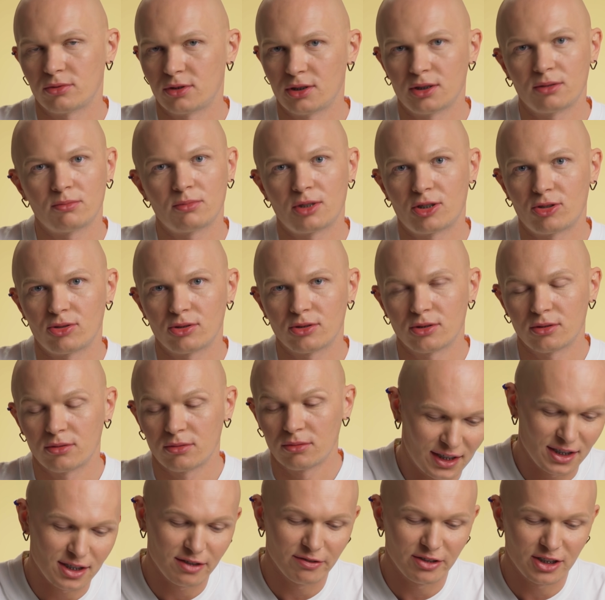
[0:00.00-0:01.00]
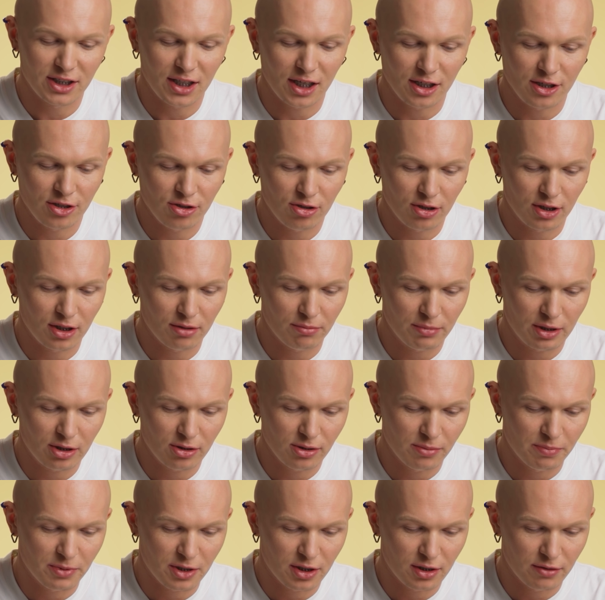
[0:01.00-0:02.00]
Дед Мороз. Если вы считаете, что Дед
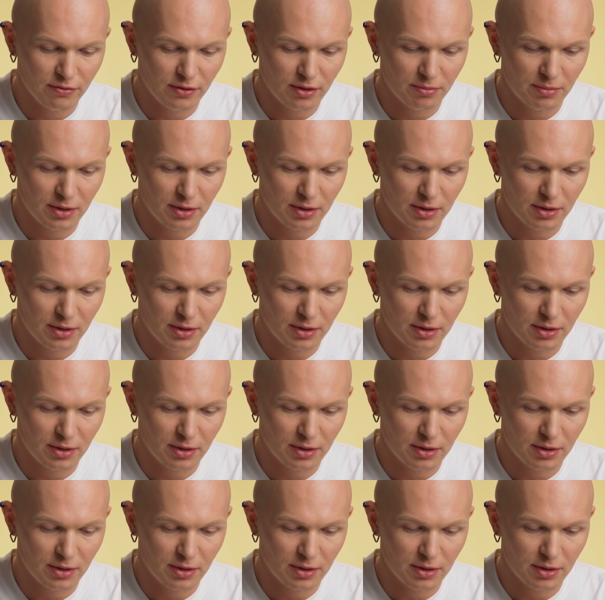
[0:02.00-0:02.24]
Мороз, пишите в